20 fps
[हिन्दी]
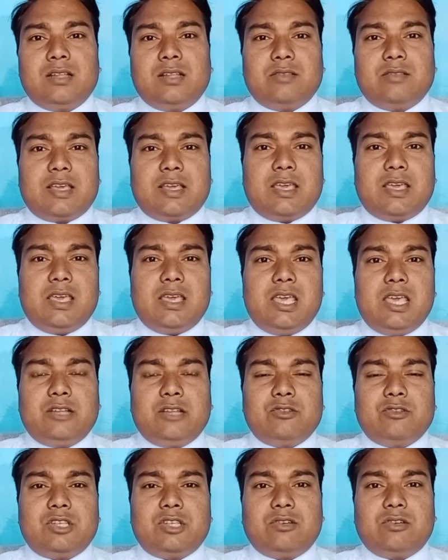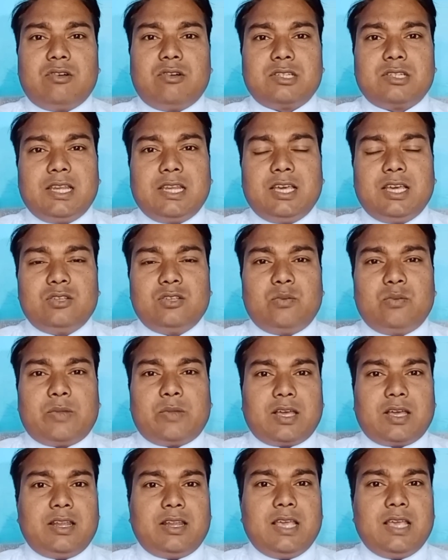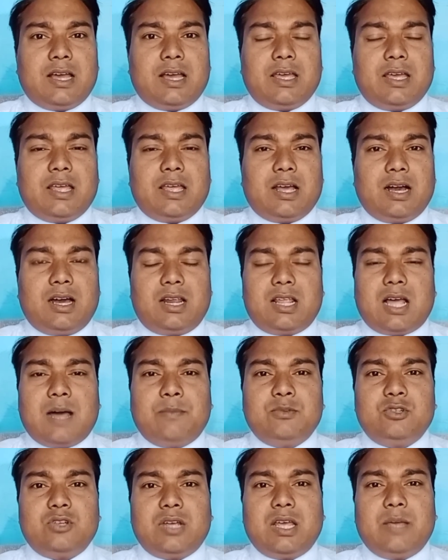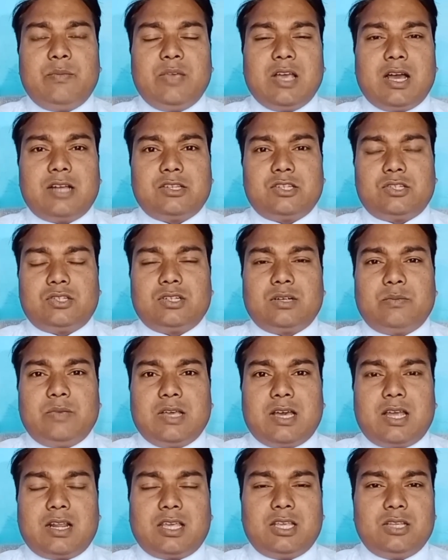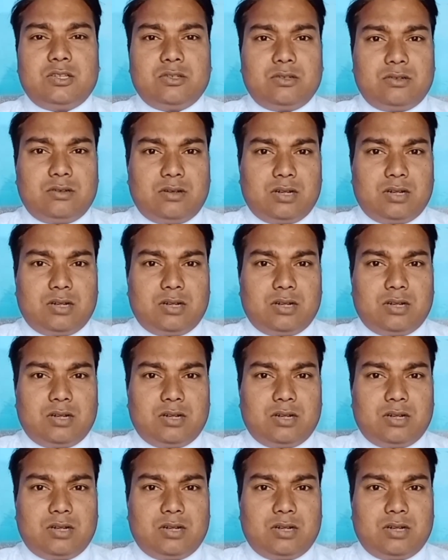देखिए एक इसकी काउंसलिंग की जो प्रक्रिया है अगर आप जो है बिहार शिक्षक बिहार की जो